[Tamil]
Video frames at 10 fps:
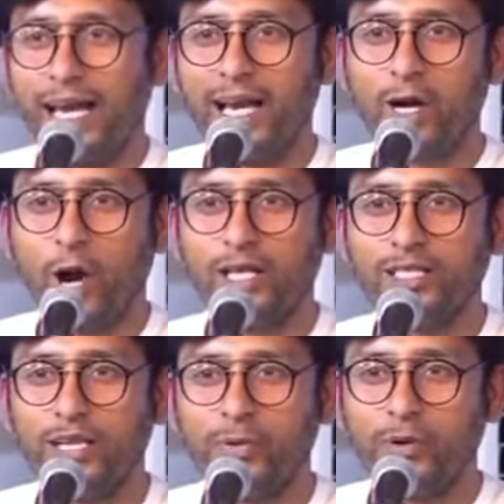நான் எல்லா
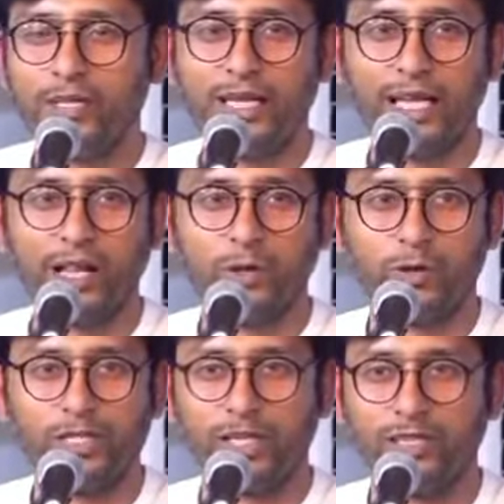காலேஜ்லேயும் இப்போ வந்து ஏதாவது
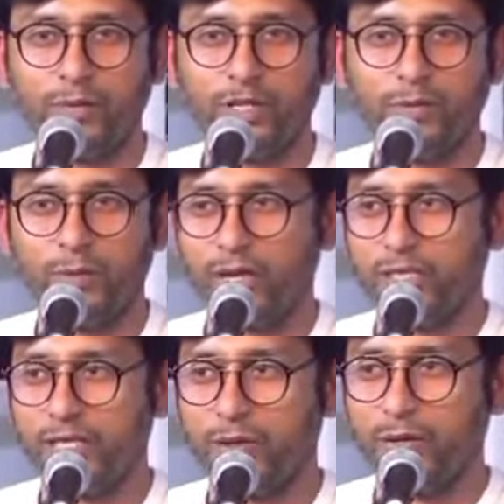ஒரு விஷயம் திருப்பி திருப்பி
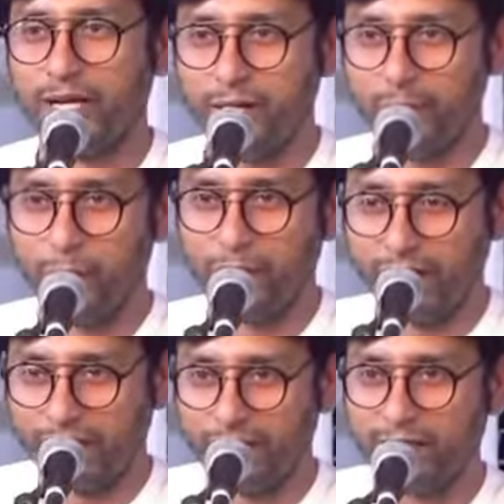பேசிகிட்டு இருப்பேன் இப்போது
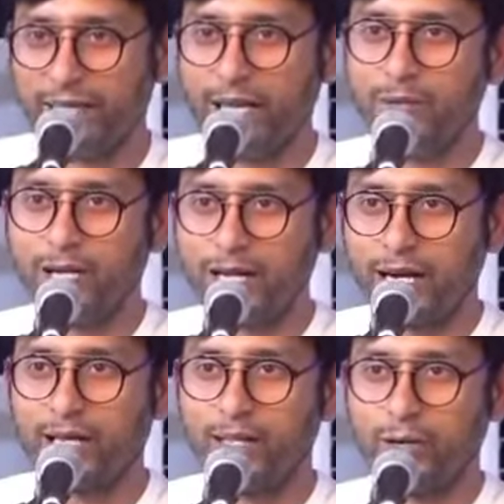எனக்கு இந்த டைமில்
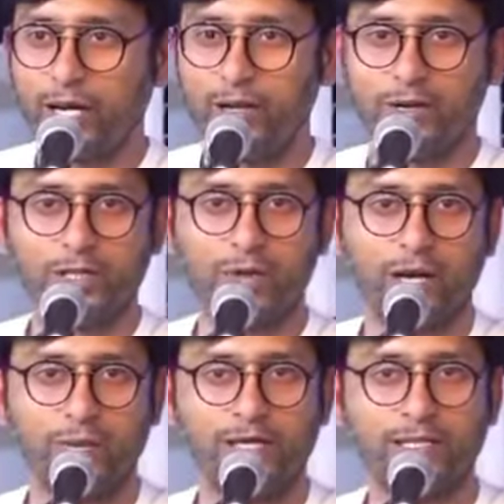கடந்த ஒரு ரெண்டு வருஷமாக
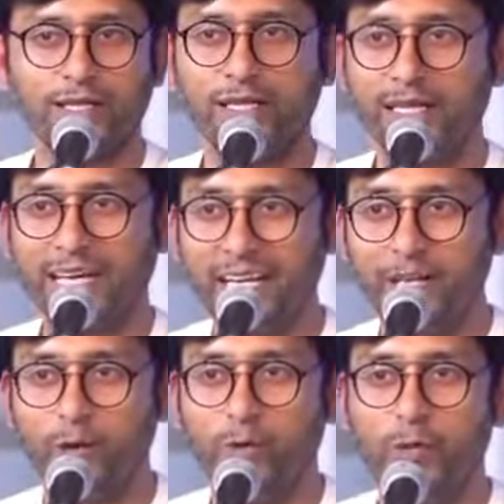நான் பேசுகிறது
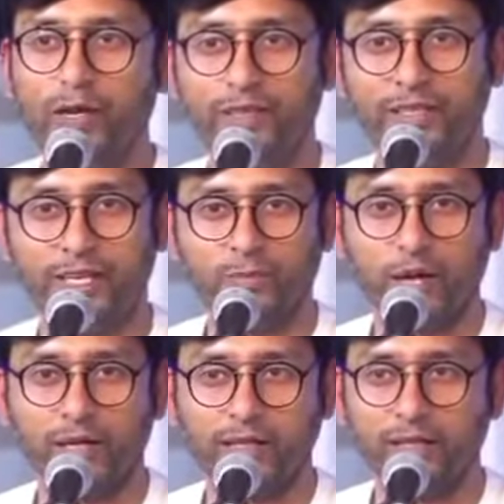ட்ரீட் யோ உமன் வித்
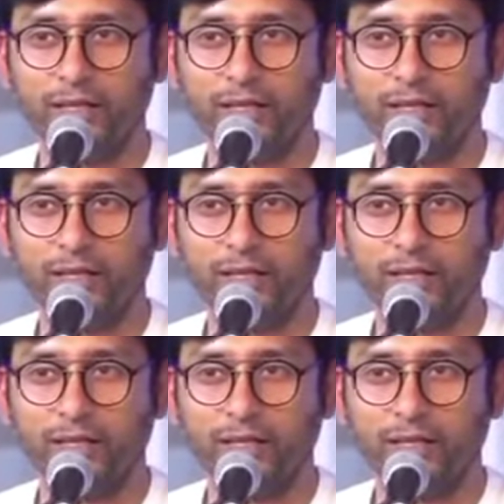ரெஸ்பெக்ட்